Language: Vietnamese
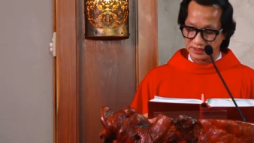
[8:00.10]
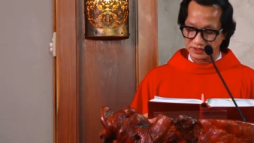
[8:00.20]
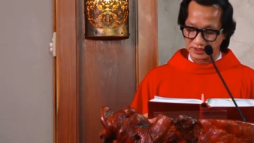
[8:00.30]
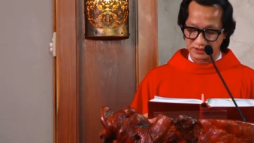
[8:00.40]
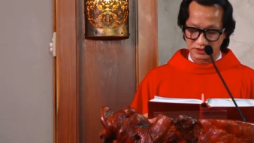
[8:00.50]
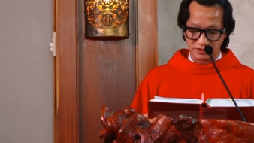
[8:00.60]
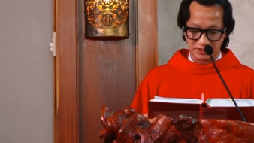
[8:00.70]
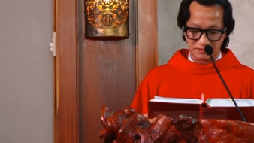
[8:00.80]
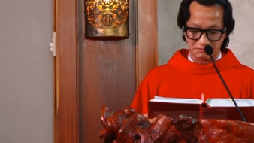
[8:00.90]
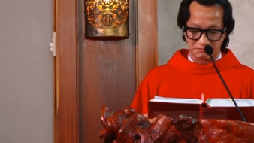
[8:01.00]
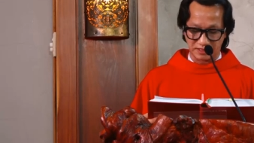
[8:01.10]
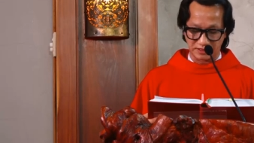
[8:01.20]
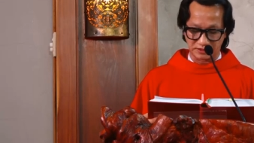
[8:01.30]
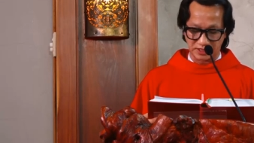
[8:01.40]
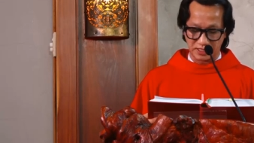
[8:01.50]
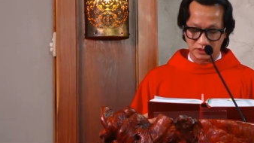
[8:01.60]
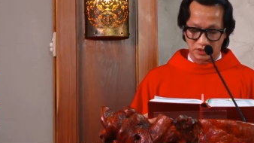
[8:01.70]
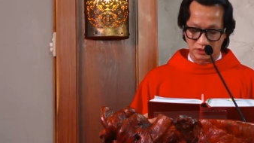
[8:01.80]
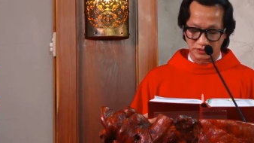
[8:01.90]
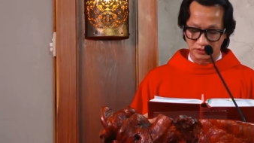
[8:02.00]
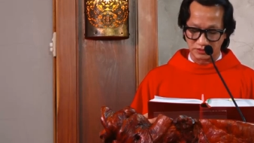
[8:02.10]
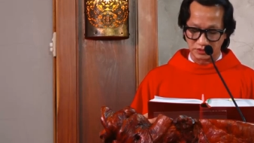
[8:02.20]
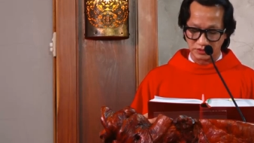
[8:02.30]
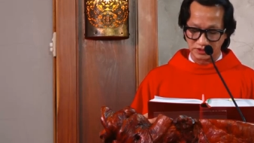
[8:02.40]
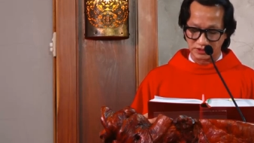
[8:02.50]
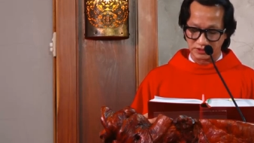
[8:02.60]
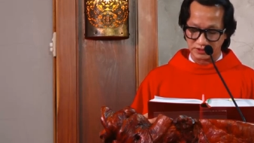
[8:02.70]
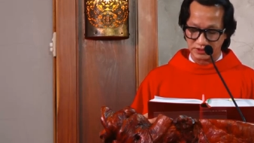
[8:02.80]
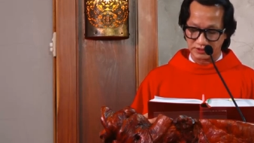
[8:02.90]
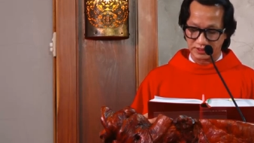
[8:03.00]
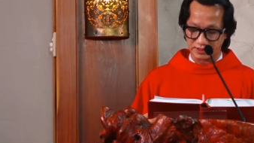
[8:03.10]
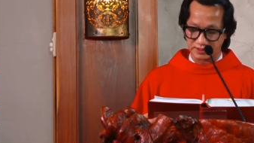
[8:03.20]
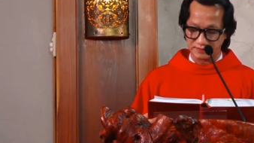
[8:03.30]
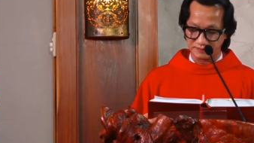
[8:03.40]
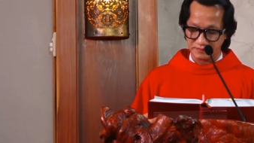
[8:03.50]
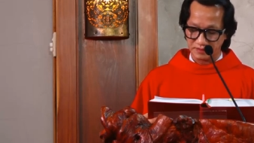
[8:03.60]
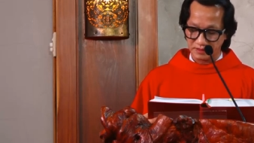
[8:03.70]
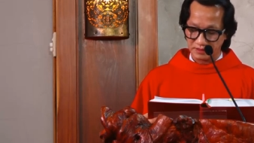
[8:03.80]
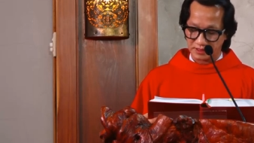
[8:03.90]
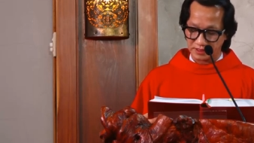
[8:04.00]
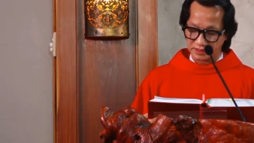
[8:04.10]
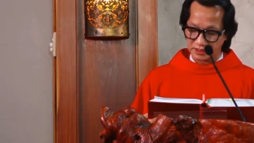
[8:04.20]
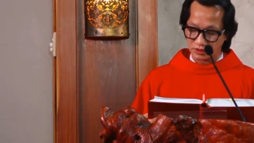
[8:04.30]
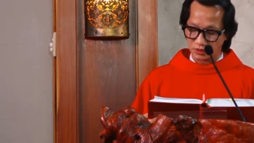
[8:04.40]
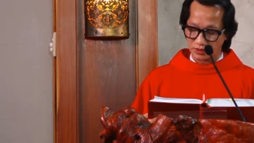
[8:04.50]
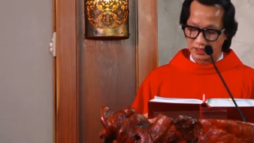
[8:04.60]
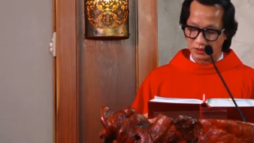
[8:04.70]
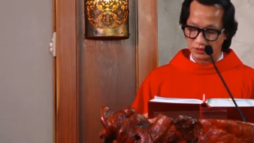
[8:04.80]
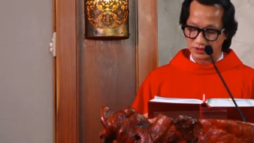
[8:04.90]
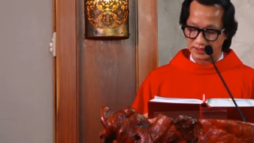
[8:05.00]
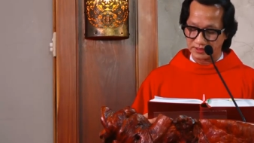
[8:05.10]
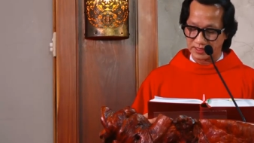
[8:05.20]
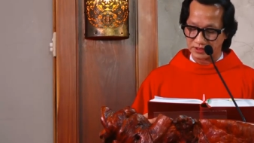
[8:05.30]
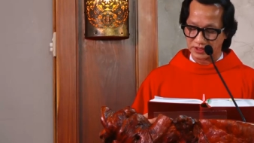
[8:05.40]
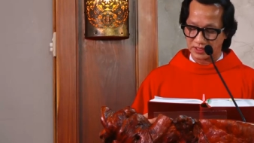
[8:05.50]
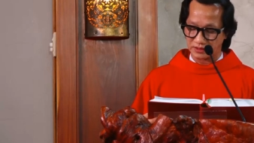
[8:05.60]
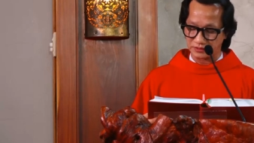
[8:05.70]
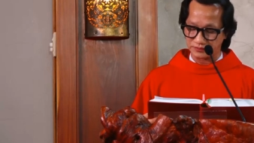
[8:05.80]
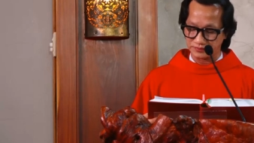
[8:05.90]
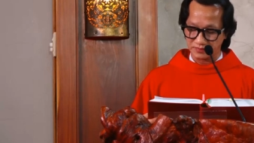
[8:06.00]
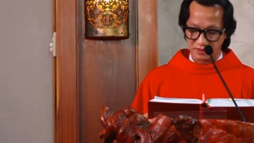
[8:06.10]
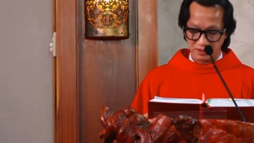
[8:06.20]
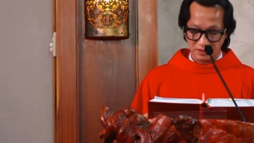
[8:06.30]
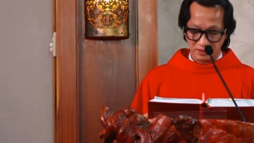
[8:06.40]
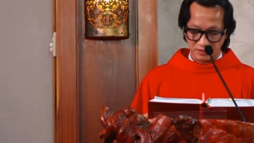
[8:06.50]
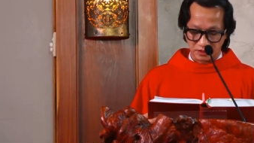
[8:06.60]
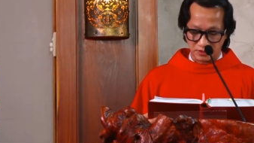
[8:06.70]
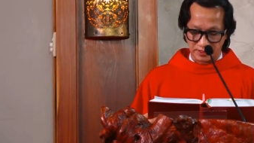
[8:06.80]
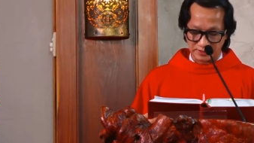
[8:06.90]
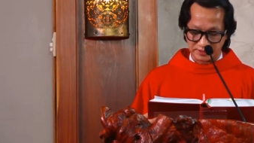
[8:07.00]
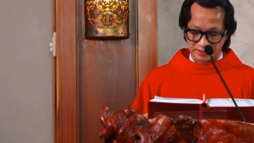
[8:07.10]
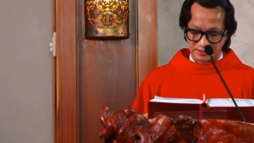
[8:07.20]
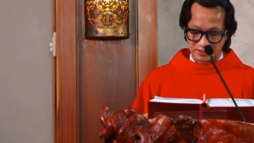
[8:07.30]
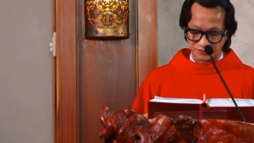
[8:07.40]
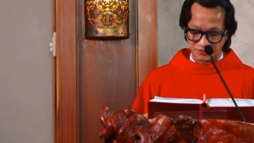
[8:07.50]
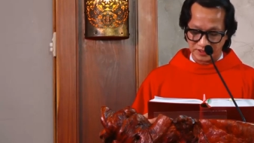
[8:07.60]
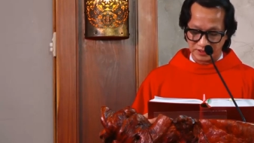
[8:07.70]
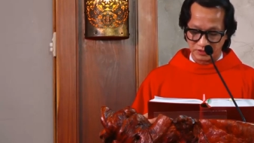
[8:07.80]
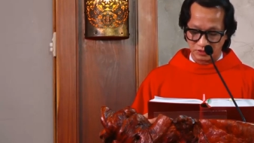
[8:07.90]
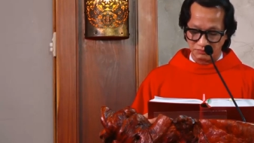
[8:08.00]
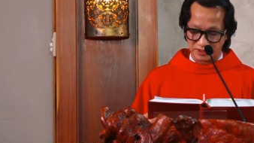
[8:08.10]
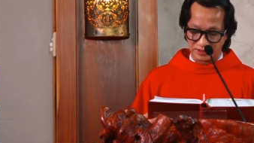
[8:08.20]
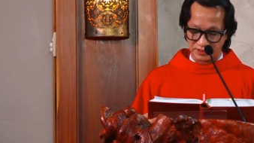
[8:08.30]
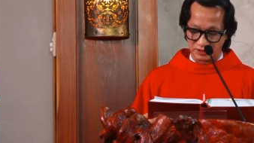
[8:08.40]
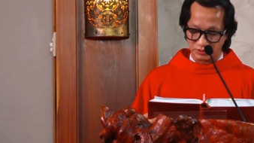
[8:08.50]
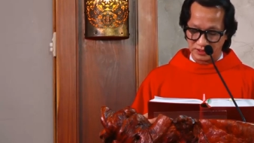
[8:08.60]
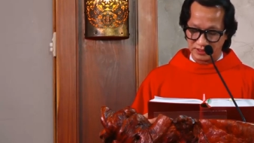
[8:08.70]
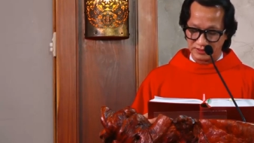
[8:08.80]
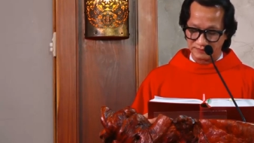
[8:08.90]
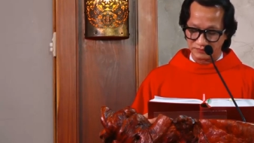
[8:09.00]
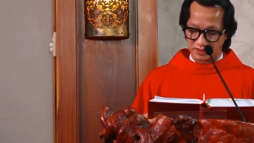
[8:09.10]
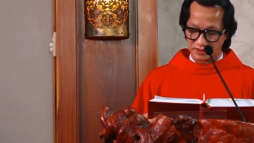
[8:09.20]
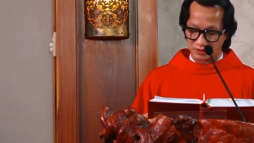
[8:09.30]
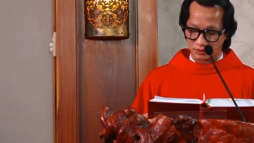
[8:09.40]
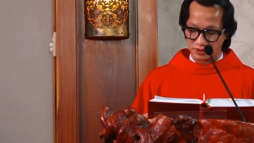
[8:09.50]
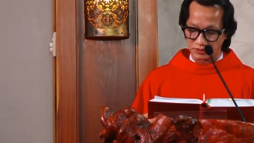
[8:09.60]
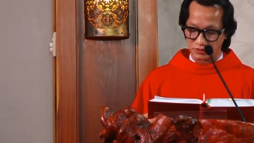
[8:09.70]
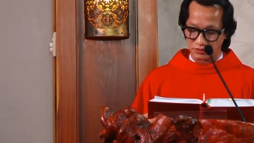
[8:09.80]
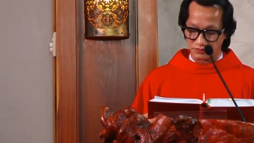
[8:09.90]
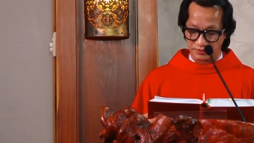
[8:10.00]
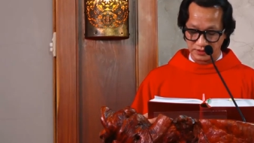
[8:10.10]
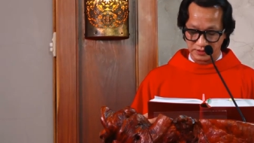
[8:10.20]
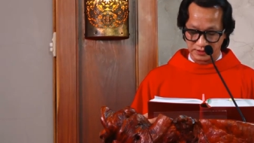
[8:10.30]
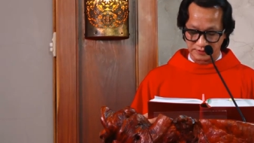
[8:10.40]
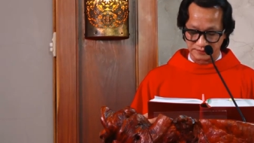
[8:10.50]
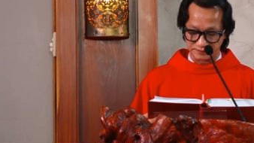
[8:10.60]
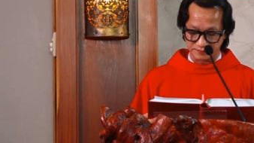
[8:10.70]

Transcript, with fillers: cây xanh tươi mà người ta còn đối xử như thế, thì cây khô héo sẽ ra sao? Có hai tên gian phi cũng bị điều đi hành quyết cùng với người.